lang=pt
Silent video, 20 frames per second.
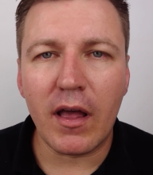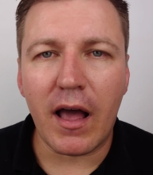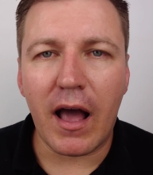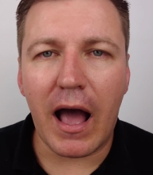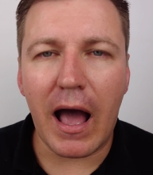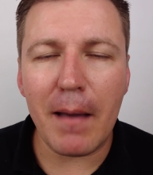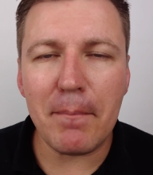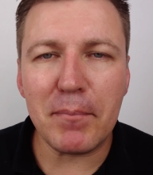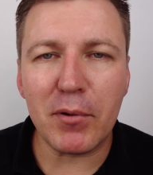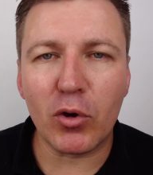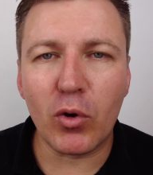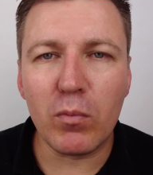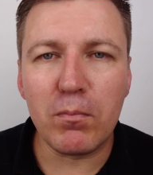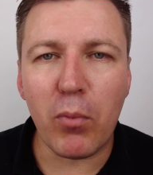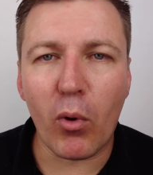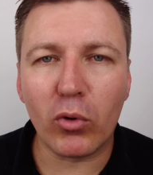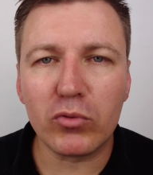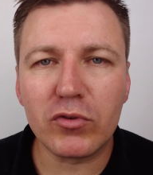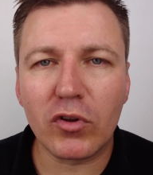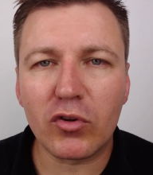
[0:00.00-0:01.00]
RAP
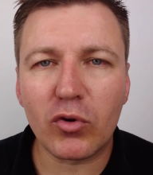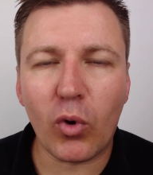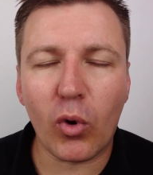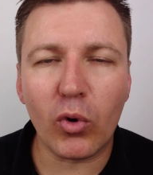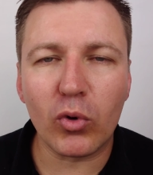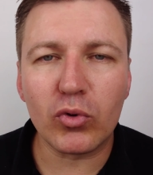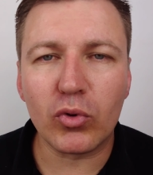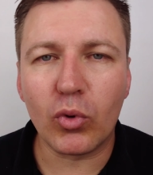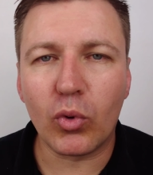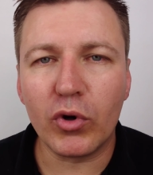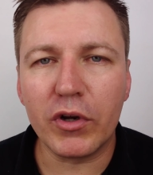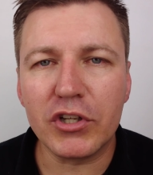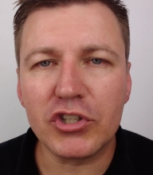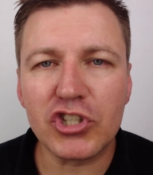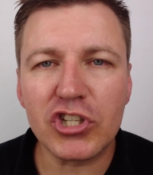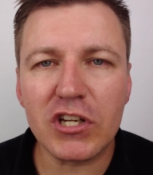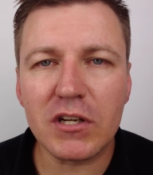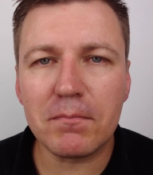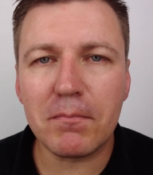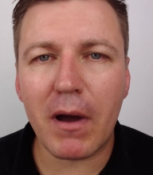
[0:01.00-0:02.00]
cupom desconto
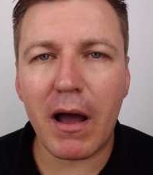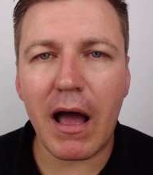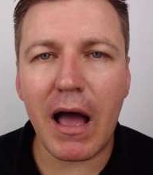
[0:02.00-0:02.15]
Curitiba,